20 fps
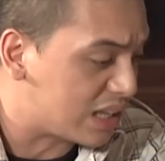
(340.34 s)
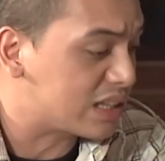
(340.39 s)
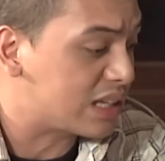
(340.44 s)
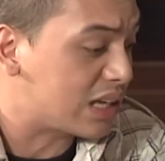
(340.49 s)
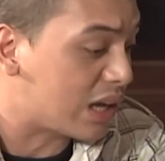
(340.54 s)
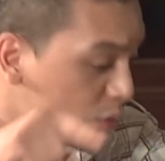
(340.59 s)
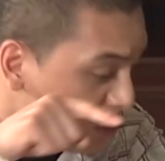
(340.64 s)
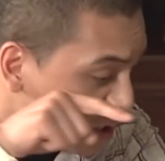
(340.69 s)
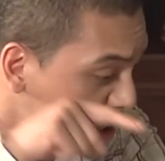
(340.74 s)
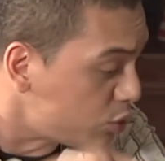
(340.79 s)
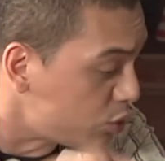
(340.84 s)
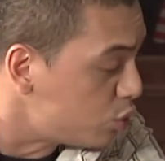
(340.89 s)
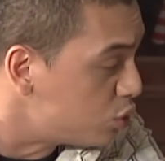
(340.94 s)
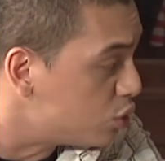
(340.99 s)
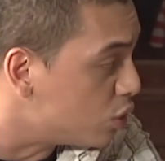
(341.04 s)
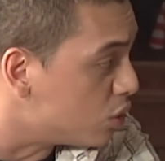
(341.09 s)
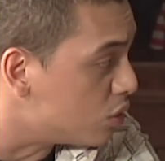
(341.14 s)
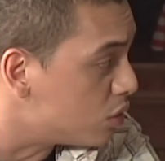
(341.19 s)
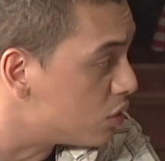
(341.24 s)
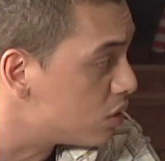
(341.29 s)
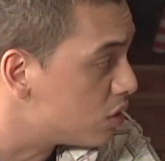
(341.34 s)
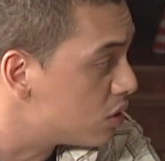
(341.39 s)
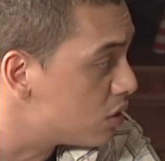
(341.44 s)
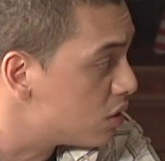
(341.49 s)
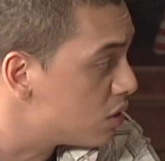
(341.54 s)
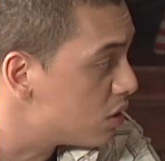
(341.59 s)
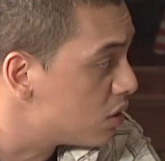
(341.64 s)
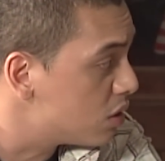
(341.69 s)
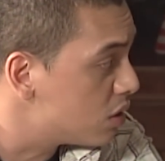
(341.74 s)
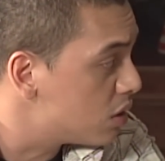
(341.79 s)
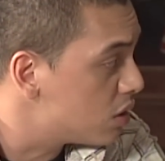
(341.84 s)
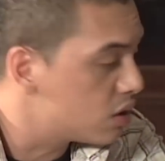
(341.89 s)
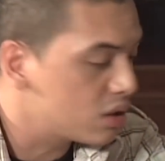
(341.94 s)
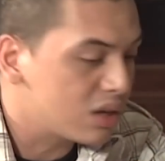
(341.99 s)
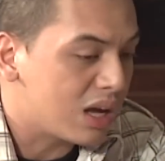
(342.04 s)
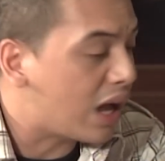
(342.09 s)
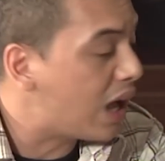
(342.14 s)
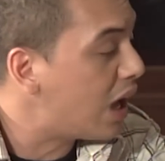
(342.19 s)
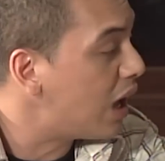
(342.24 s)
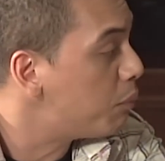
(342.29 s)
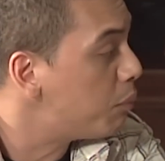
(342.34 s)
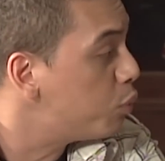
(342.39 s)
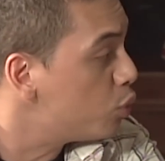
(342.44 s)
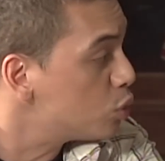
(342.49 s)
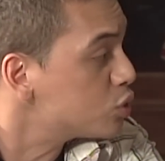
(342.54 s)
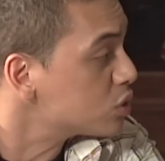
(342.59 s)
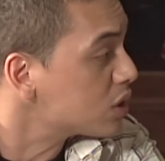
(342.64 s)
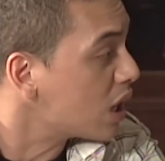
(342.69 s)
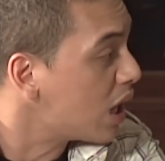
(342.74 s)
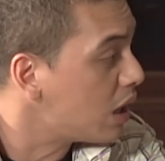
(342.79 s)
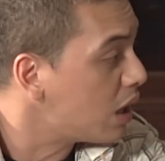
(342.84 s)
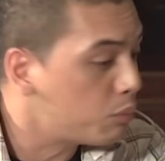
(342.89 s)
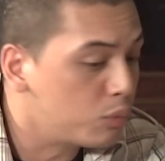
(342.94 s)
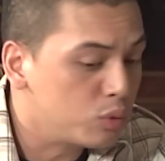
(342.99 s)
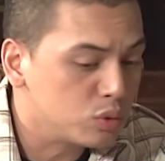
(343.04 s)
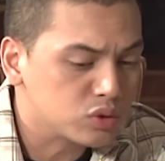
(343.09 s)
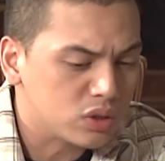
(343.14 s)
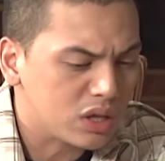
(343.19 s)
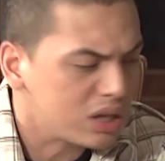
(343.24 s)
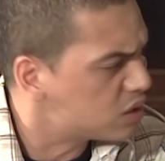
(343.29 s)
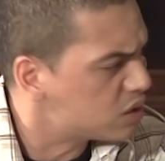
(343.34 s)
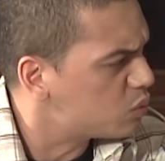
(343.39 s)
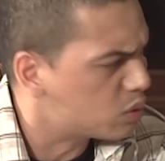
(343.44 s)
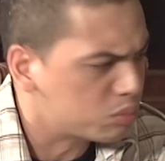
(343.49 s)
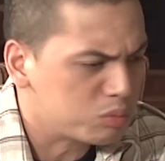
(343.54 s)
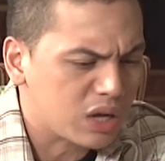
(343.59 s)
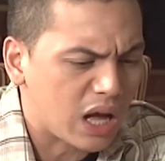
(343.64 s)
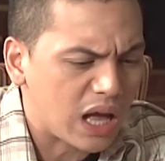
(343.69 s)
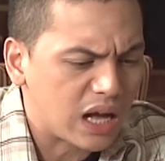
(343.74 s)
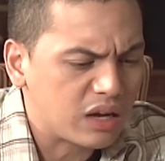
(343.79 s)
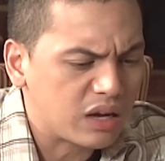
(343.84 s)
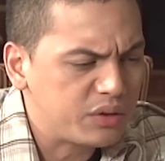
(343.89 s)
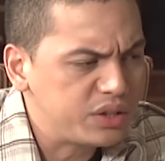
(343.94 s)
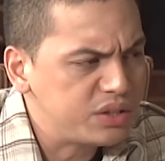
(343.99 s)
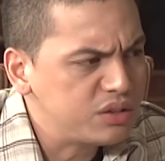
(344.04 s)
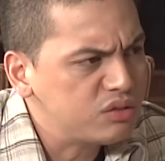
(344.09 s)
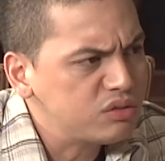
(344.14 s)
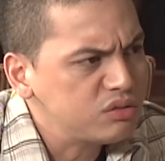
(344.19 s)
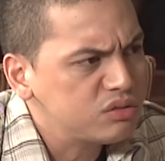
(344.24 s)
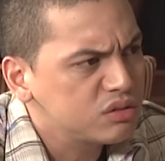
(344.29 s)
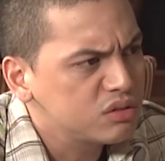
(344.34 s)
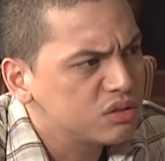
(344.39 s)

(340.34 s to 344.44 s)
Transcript: at ikaw nanuyo, Aabuso at aabuso yan. Huwag mong gagawin yun.